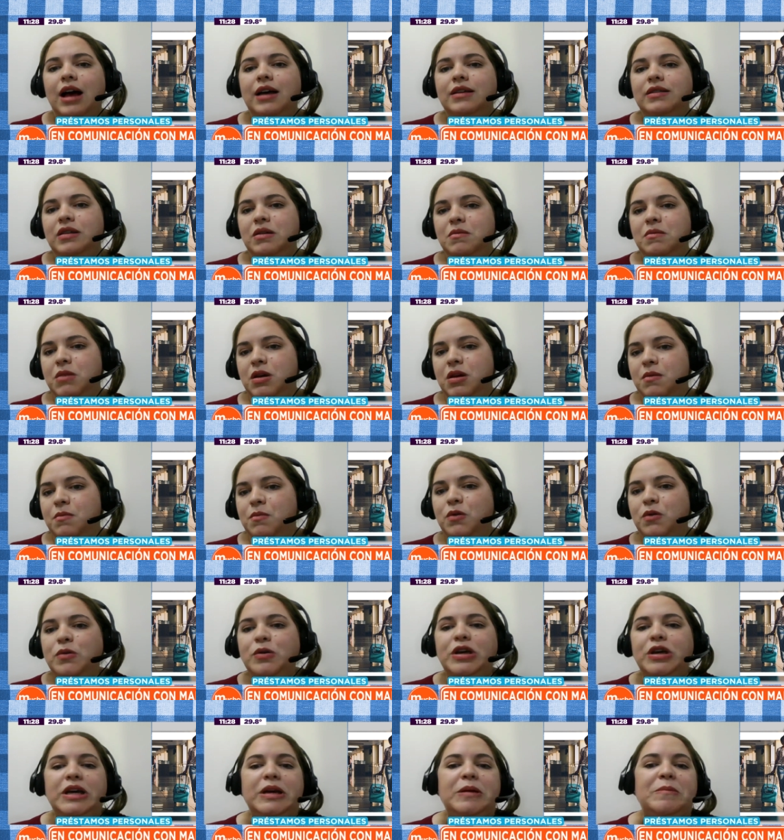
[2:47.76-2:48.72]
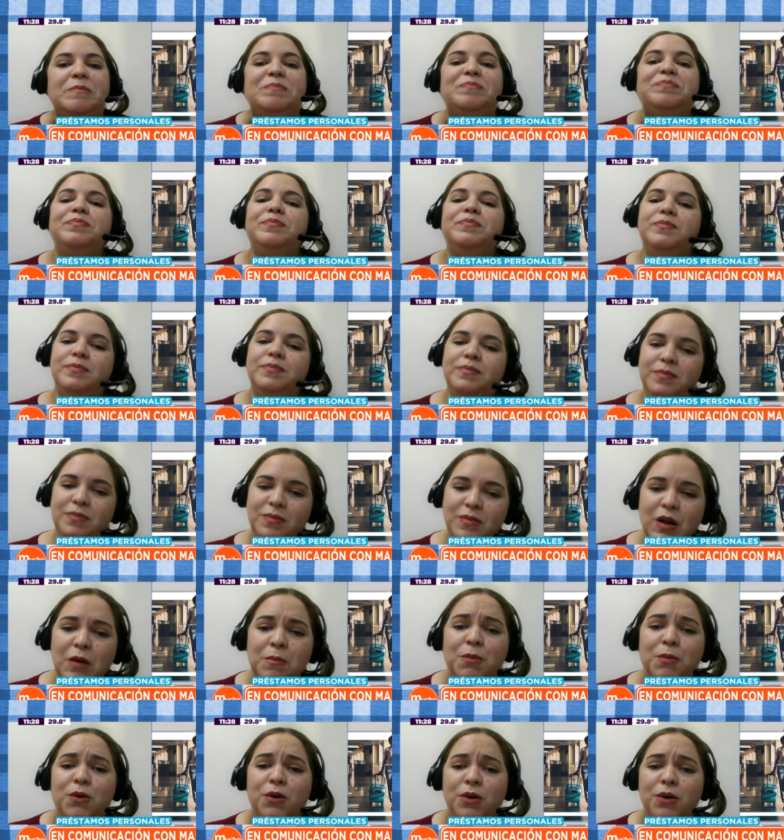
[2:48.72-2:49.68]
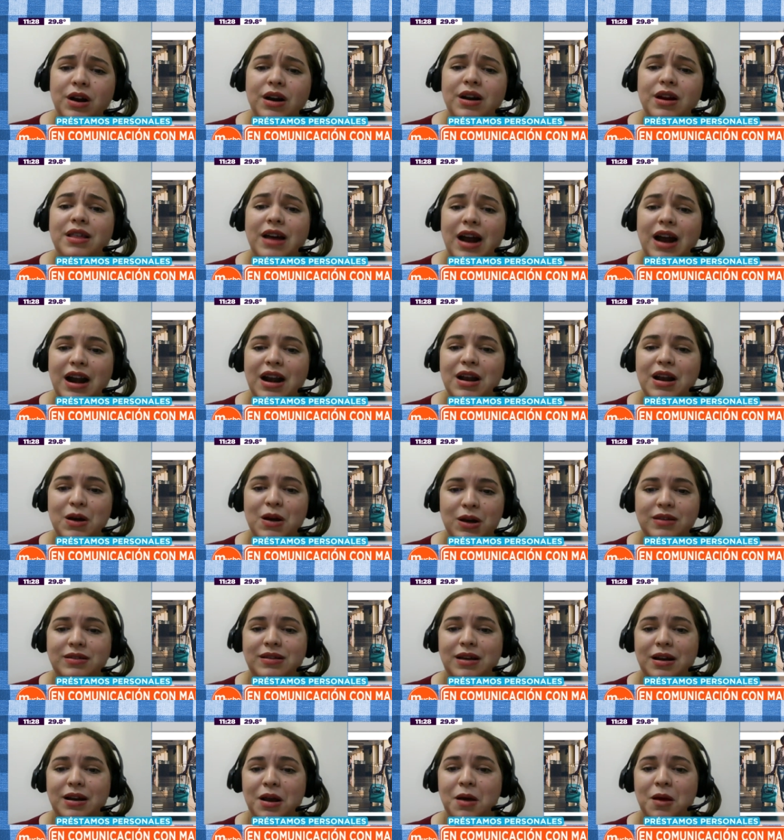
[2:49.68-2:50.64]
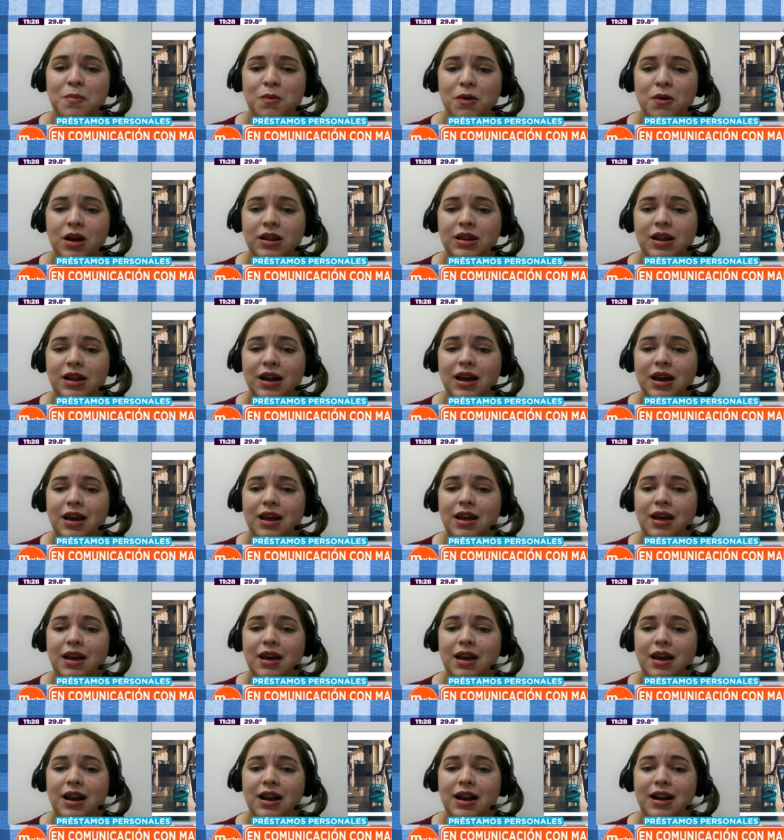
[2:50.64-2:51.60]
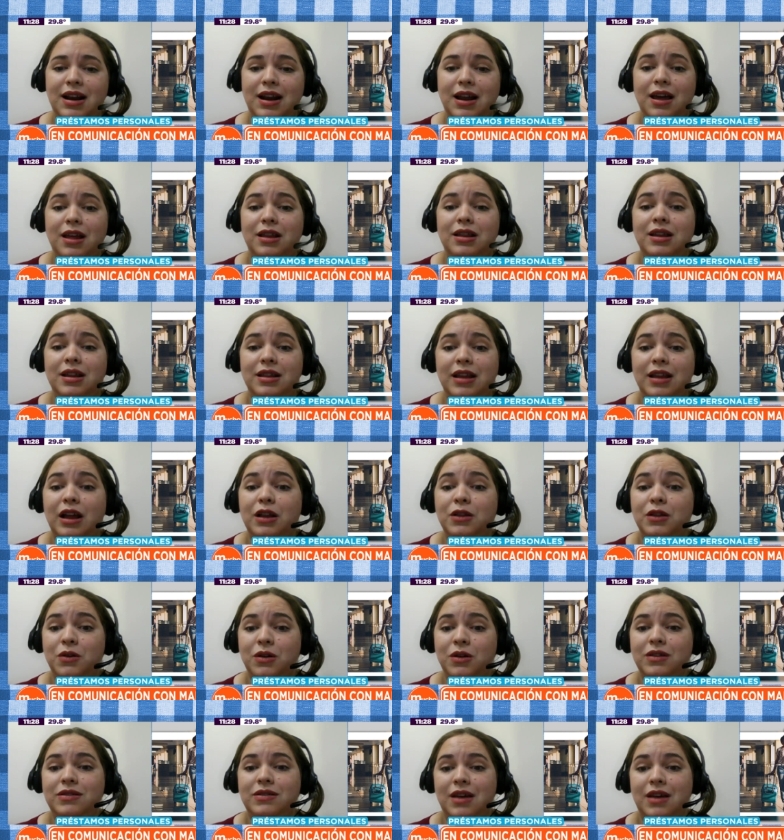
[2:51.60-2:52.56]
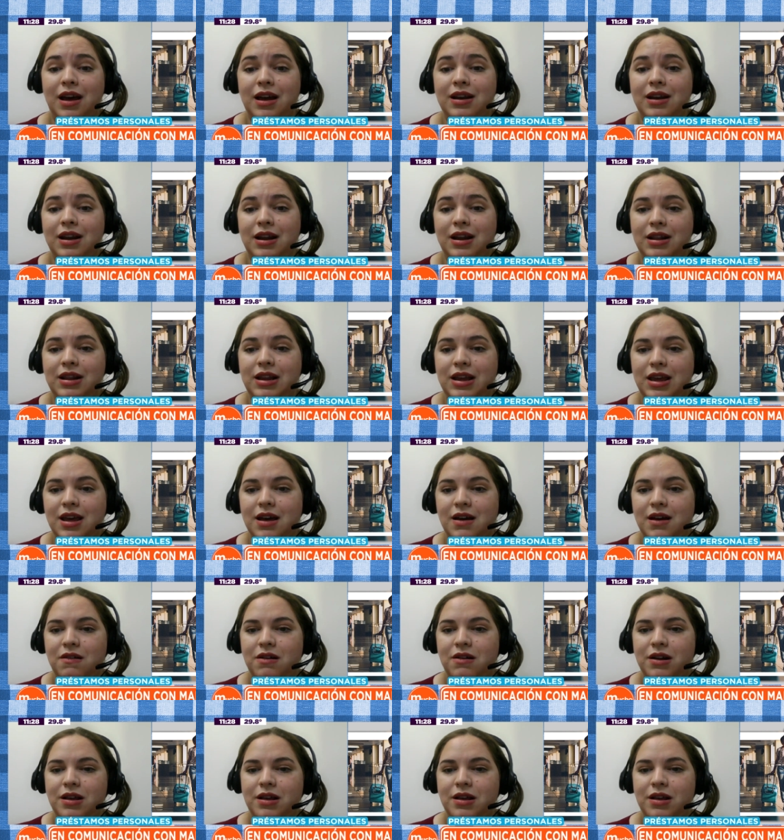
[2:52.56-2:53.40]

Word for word: a sí mismo y poder darle esa respuesta que el cliente tanto desea en el día,